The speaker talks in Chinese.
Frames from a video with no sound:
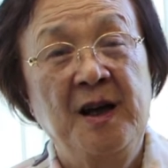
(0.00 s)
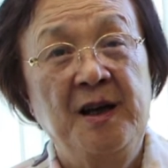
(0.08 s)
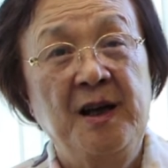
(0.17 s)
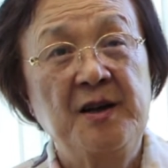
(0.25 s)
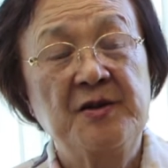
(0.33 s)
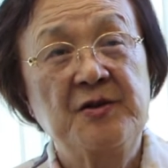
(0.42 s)

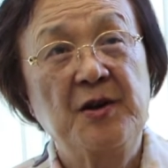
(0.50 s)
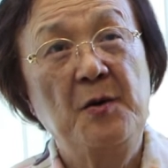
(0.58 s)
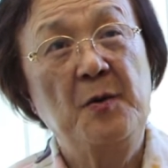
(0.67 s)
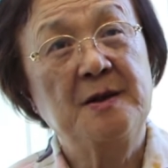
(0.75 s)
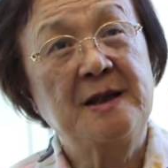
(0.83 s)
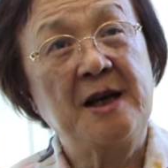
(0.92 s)
那个时候
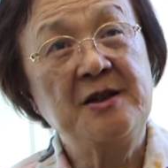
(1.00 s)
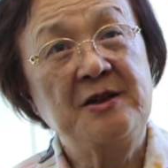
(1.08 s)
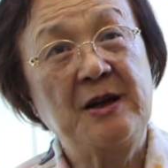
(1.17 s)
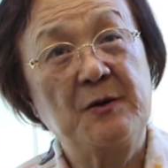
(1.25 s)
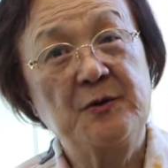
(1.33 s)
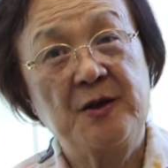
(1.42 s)
我才
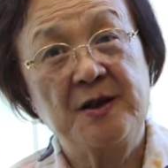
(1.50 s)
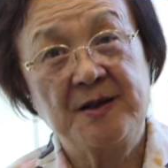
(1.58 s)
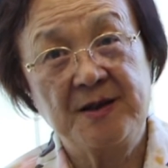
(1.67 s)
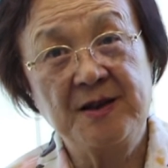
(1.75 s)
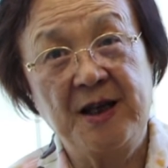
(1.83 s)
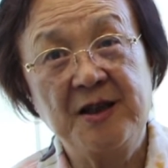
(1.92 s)
小学
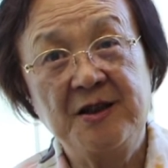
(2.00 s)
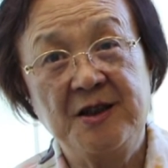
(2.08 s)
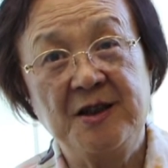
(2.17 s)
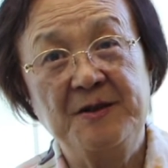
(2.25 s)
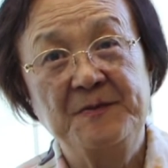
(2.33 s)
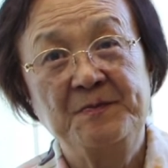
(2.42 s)
四年
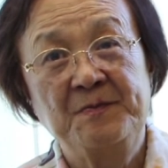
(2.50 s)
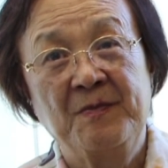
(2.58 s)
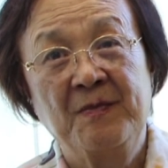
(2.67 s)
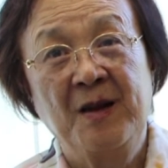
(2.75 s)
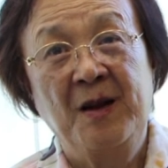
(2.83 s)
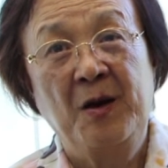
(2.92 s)
级，
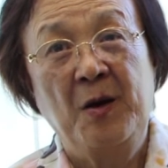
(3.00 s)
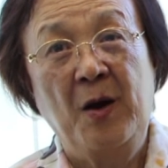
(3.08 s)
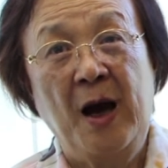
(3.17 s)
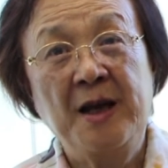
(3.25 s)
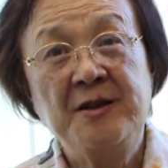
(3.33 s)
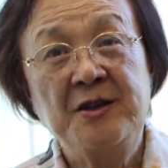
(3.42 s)

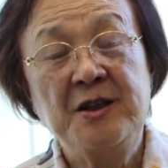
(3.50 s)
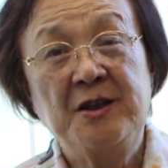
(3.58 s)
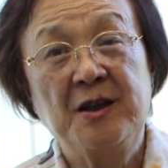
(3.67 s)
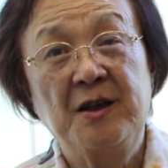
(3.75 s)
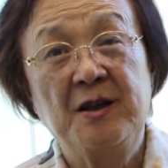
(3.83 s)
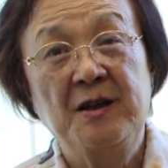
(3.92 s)
我还记
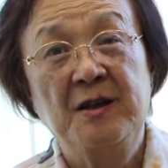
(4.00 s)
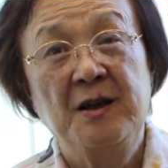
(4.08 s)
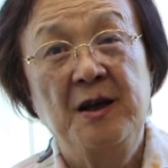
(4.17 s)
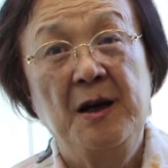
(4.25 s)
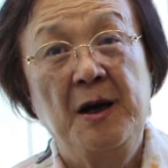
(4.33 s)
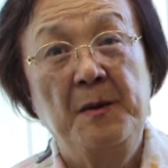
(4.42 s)
得
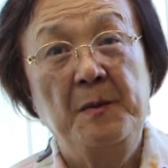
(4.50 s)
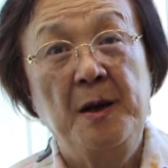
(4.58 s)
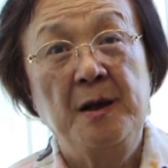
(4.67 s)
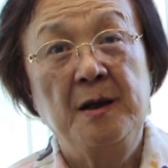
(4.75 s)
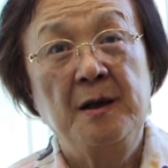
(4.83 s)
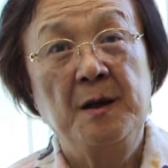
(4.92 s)

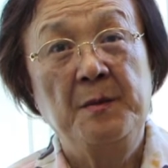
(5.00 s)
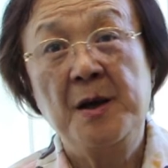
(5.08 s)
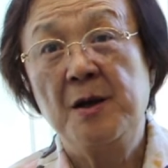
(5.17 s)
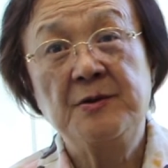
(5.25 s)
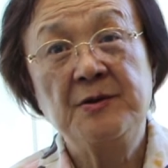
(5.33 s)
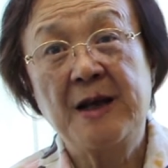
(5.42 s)

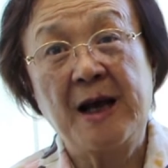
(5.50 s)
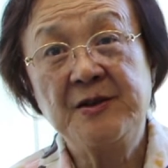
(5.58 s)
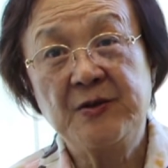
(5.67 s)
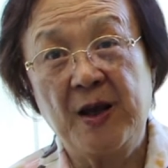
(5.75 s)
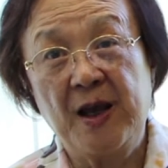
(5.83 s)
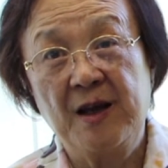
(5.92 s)
没有自来
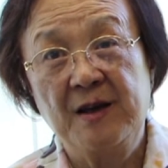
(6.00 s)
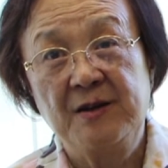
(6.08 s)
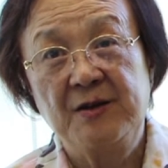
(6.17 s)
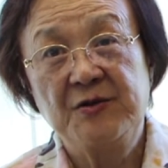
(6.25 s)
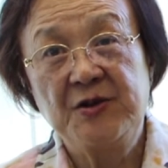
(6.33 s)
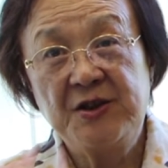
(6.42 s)
水，
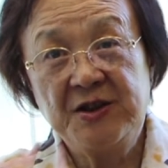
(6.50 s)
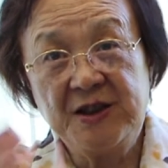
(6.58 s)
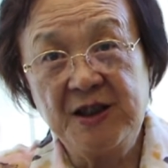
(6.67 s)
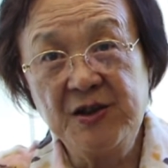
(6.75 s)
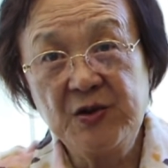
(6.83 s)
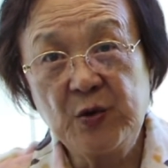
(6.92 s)
都是
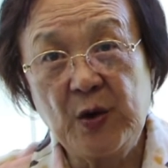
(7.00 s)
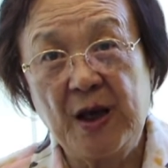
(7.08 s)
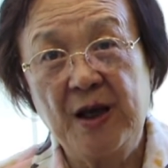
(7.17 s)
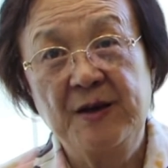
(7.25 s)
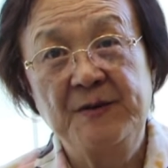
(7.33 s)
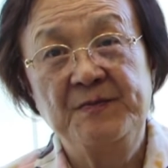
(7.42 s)
井水。
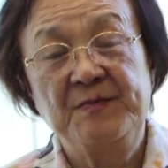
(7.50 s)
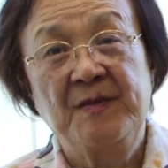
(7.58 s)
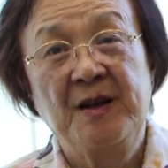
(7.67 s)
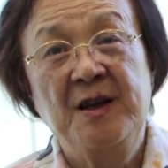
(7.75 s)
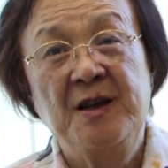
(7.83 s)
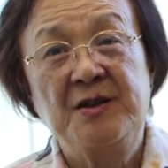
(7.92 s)

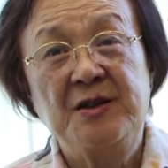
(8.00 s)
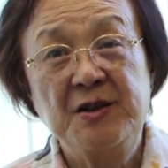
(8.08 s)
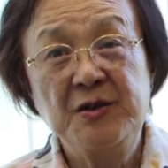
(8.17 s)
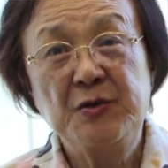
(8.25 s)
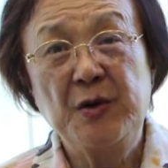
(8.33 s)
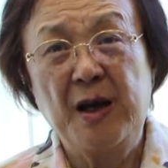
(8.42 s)

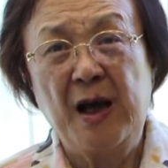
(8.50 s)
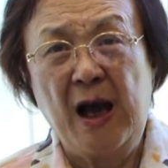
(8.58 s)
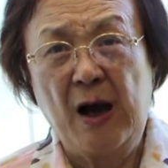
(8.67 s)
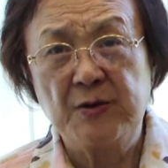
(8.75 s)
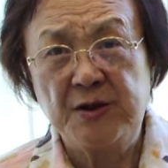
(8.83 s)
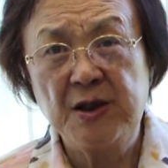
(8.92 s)
井水
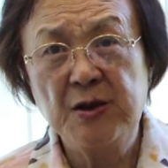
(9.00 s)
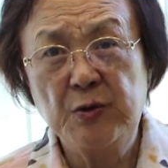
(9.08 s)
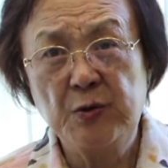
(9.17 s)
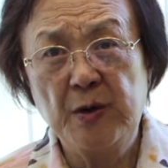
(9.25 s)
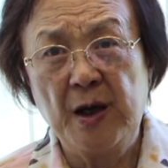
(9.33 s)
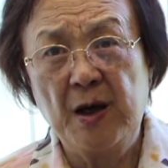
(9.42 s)
好辛
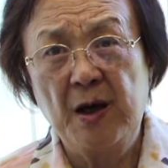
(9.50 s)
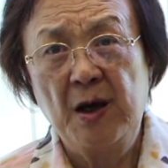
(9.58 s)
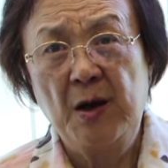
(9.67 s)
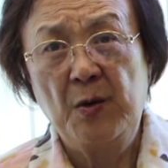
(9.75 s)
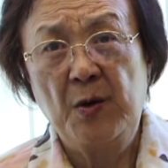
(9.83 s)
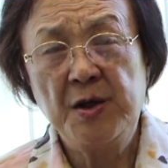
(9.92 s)
苦诶，
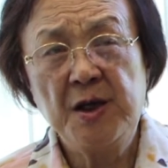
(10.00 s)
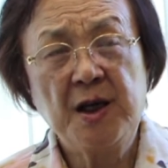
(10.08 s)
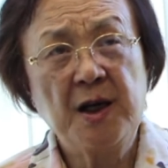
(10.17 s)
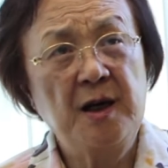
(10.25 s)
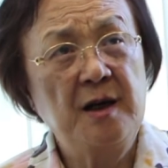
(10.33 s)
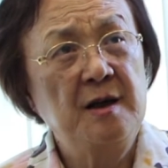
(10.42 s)
我一
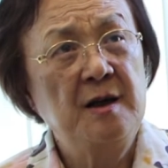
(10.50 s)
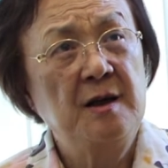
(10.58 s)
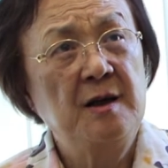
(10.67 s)
个